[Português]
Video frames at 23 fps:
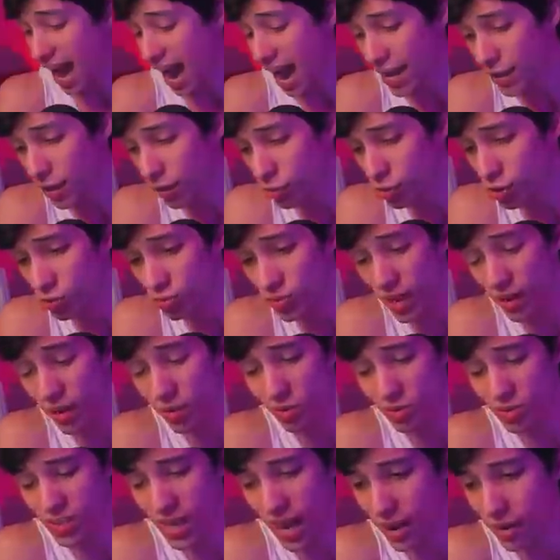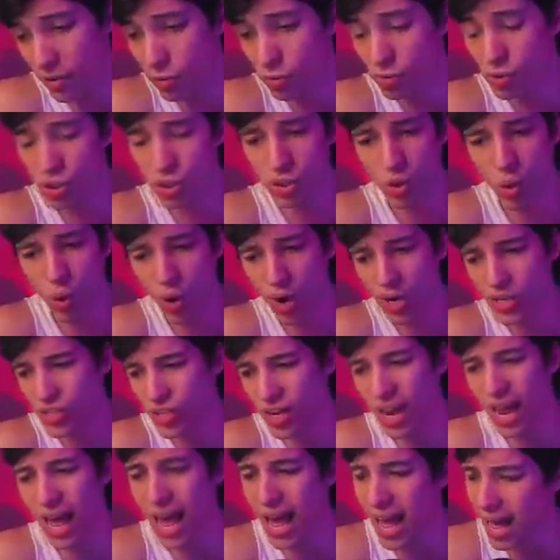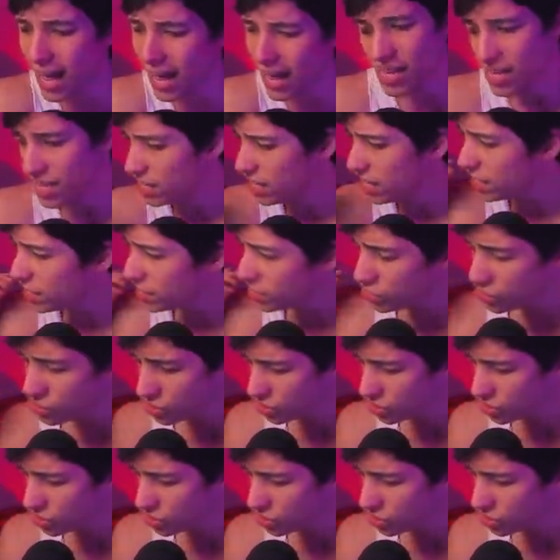Aí eu juntei com os caras no Discord lá e